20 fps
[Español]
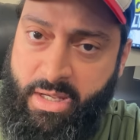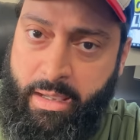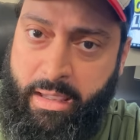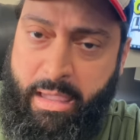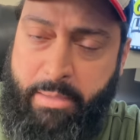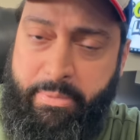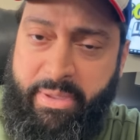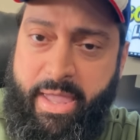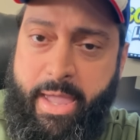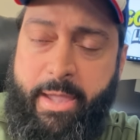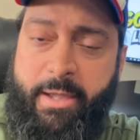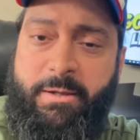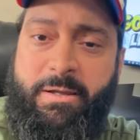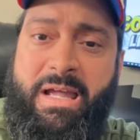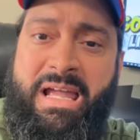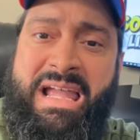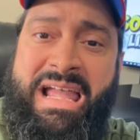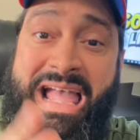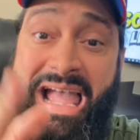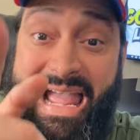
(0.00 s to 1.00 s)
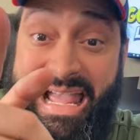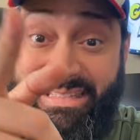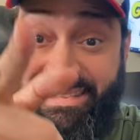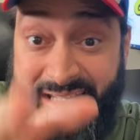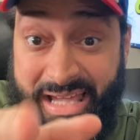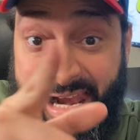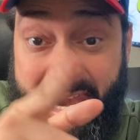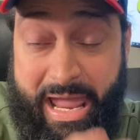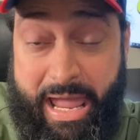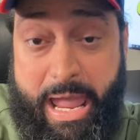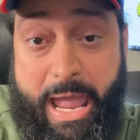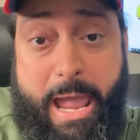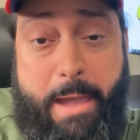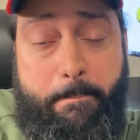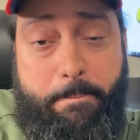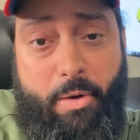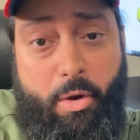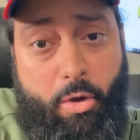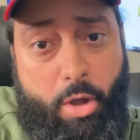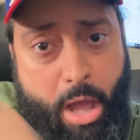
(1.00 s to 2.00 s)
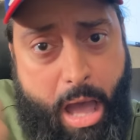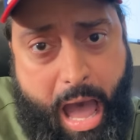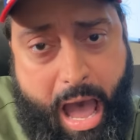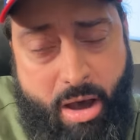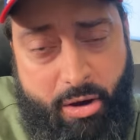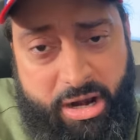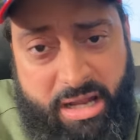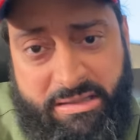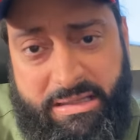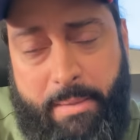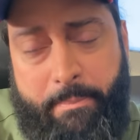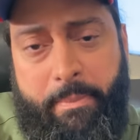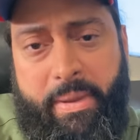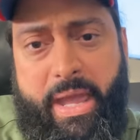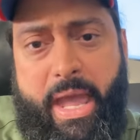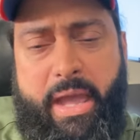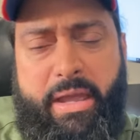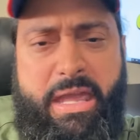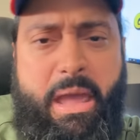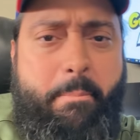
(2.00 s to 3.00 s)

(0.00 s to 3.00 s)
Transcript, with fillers: Qué bien. Ese es el ejemplo ahora también.